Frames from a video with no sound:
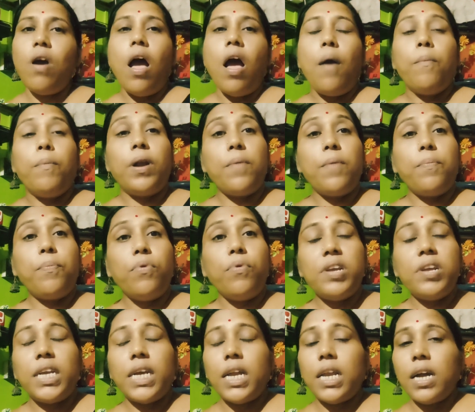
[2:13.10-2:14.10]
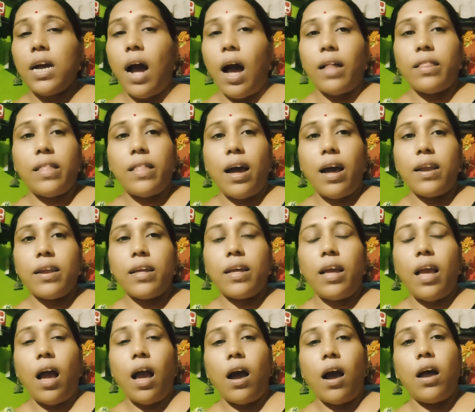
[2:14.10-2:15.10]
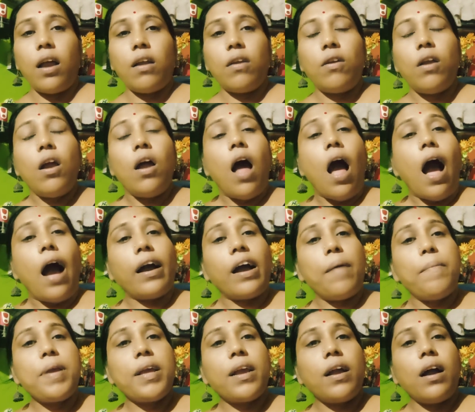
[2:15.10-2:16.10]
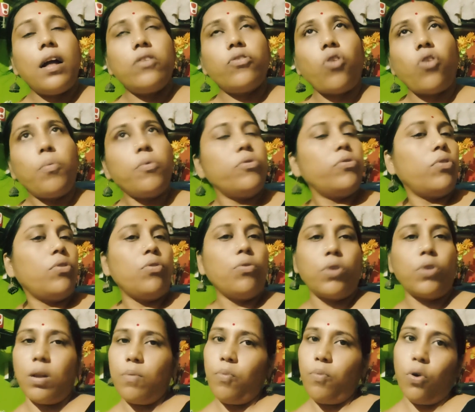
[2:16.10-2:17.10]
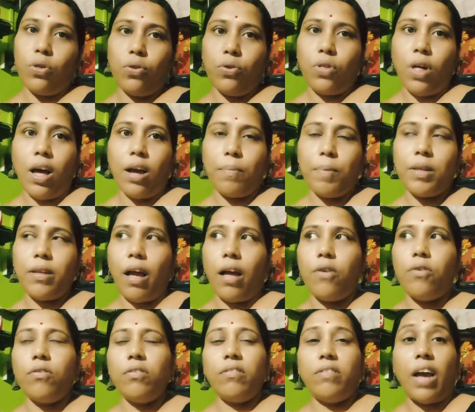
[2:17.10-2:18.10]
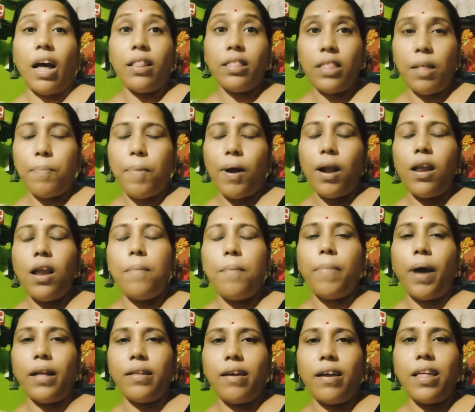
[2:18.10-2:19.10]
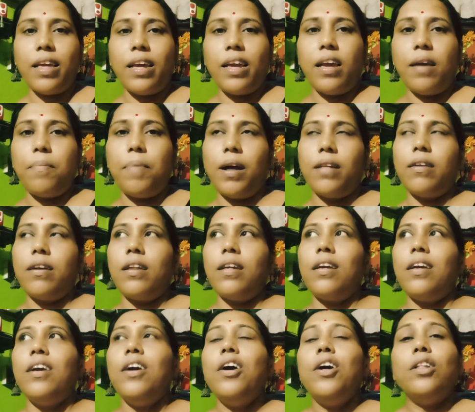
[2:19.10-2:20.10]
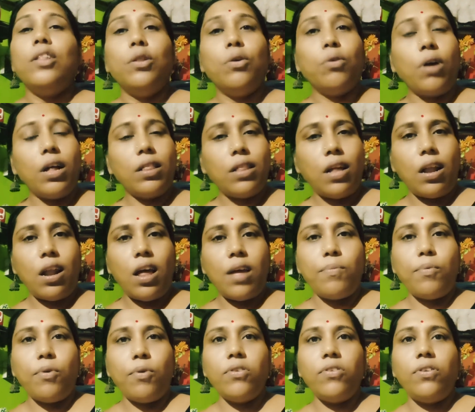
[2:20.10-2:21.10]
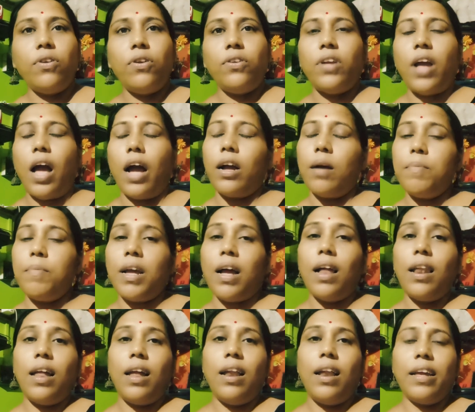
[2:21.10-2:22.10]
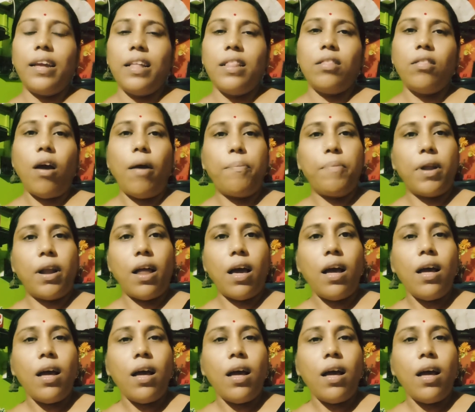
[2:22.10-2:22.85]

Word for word: মানে পুলিশের গাদা আর কি আর আগামীকাল সমস্ত দোকান বন্ধ থাকবে যাই হোক জানতে পারলাম বাজারে গিয়ে বাজারে দোকানদারাই বলছিল যে আগামীকাল এলে কিন্তু আপনারা